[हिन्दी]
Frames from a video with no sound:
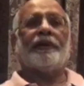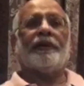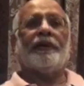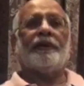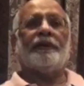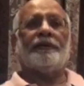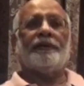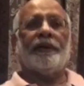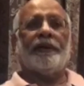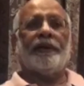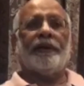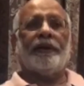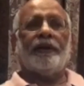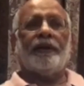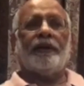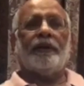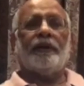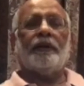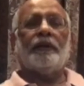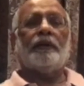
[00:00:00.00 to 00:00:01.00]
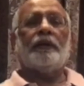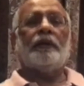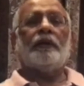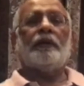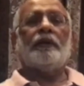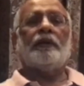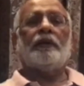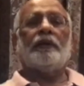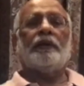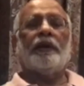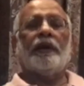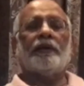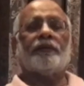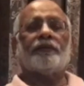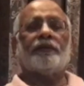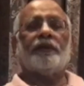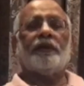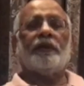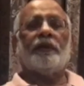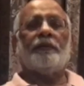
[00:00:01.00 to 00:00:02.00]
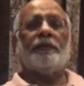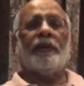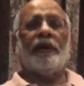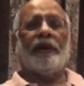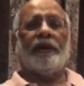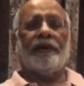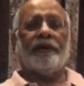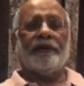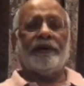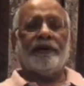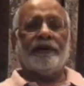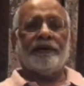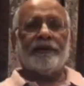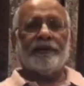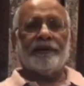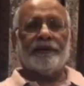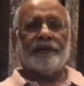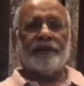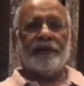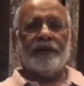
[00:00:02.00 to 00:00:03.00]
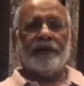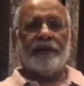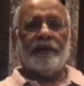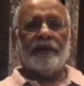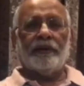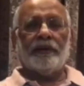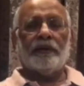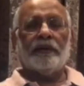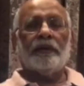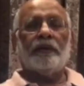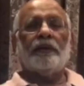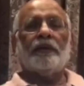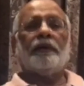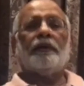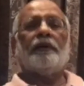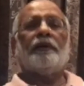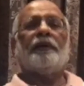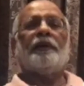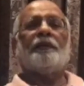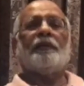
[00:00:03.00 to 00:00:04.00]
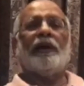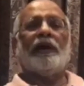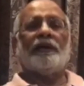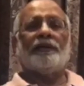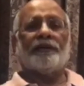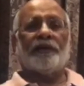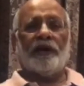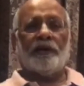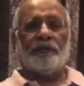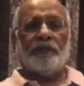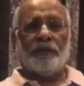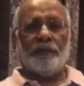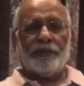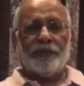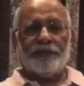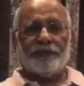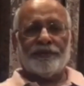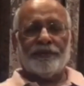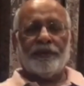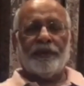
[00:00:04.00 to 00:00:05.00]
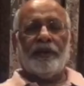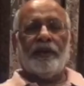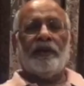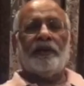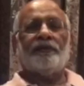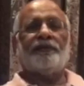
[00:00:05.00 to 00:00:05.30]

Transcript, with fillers: के अंदर हैं घर से बाहर नहीं निकल रहे नमाज घर में पढ़ते हैं